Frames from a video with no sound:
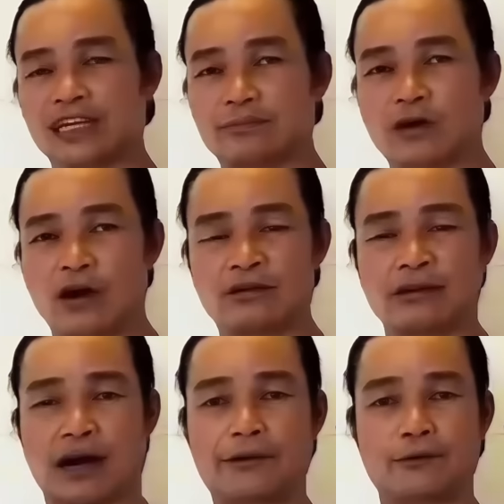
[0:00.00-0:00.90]
chim hót
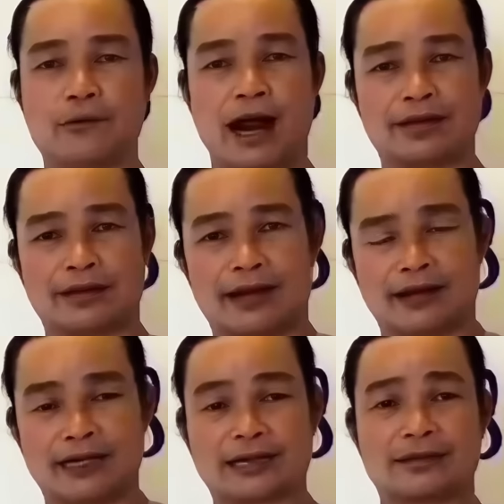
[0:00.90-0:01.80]
bảo vọng qua
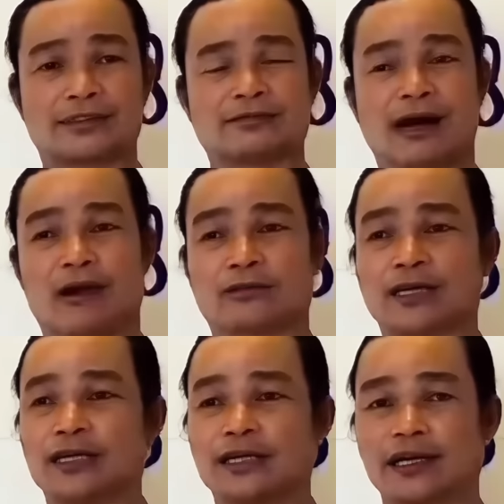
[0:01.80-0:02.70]
chờ đất là tư bào
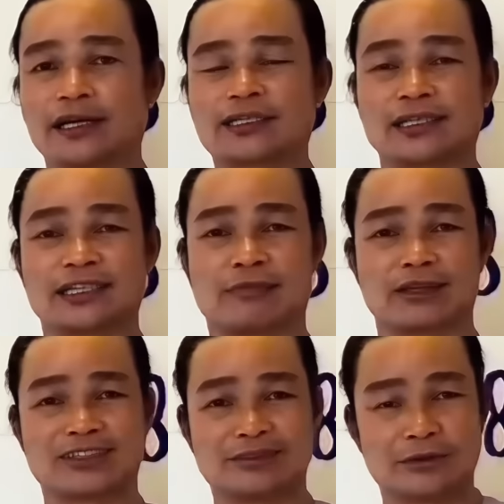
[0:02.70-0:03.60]
thì những cái sự
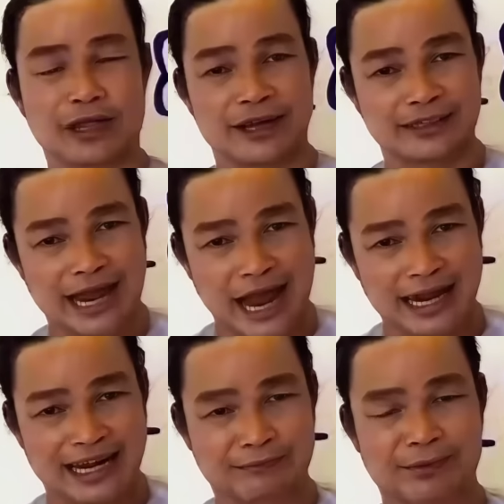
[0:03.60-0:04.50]
mà sư minh tệ
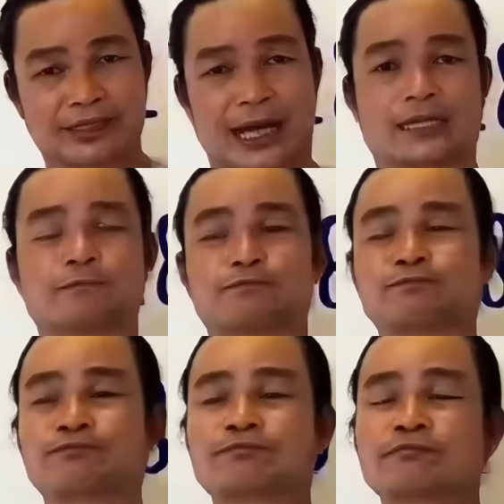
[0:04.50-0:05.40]
càng gặp nghịch cảnh
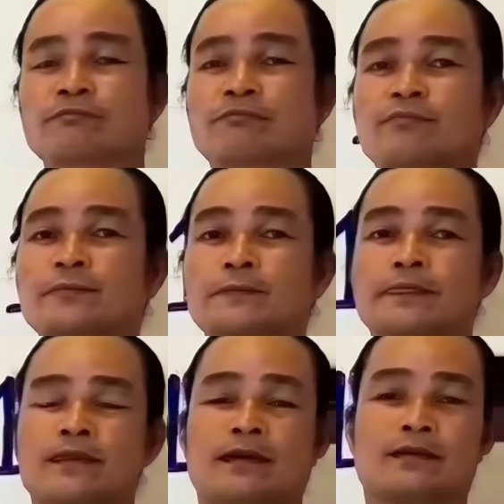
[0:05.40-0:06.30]

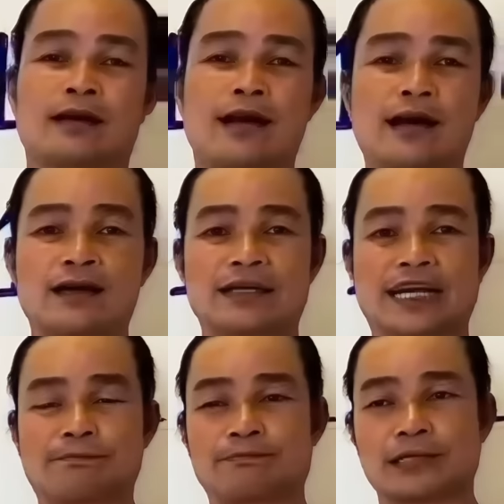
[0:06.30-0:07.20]
đó thì
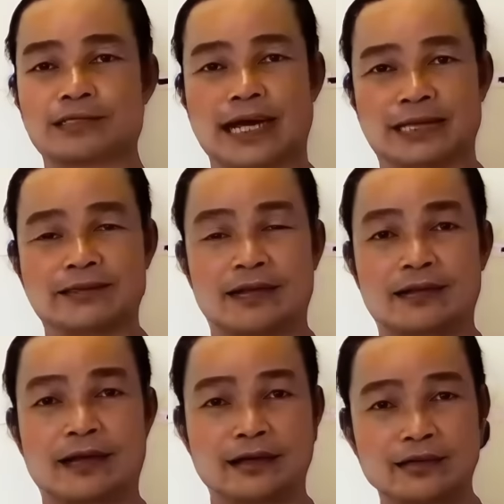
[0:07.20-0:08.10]
gặp nghịch cảnh để
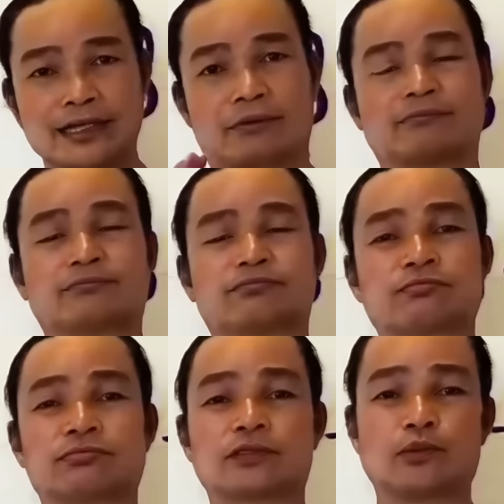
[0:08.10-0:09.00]
thử lòng
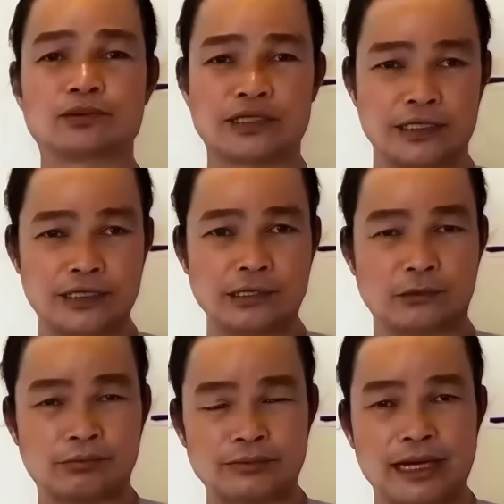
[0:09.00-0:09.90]
tu sĩ
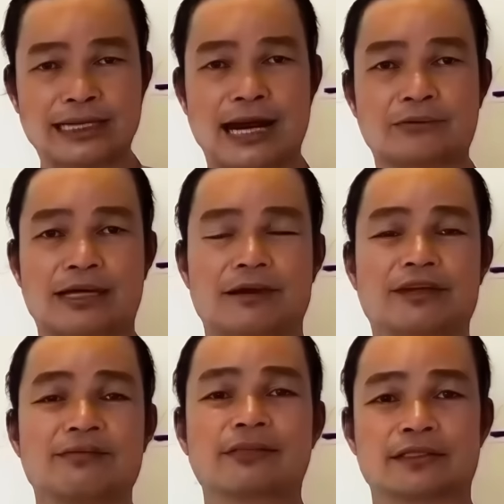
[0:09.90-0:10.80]
đụng gian lao thì đạo
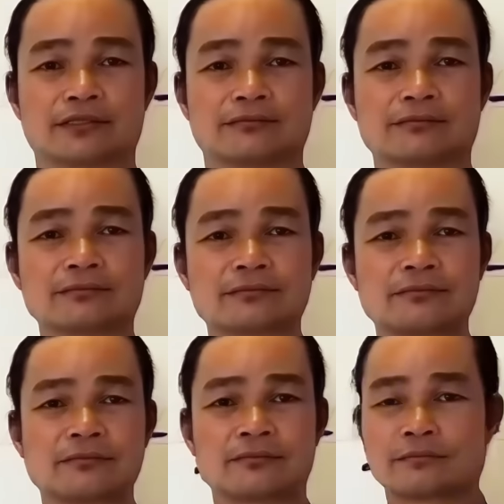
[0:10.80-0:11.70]
lý mới tường
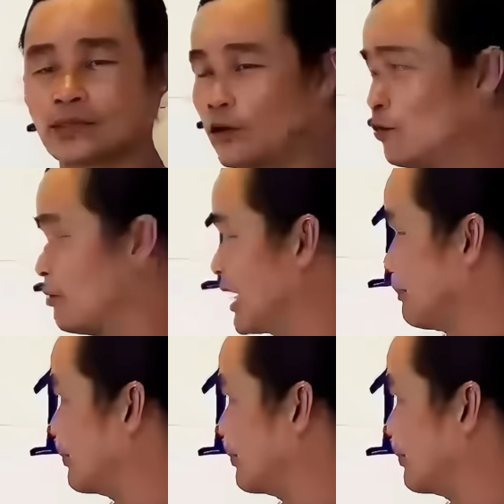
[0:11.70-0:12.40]
tu mà gặp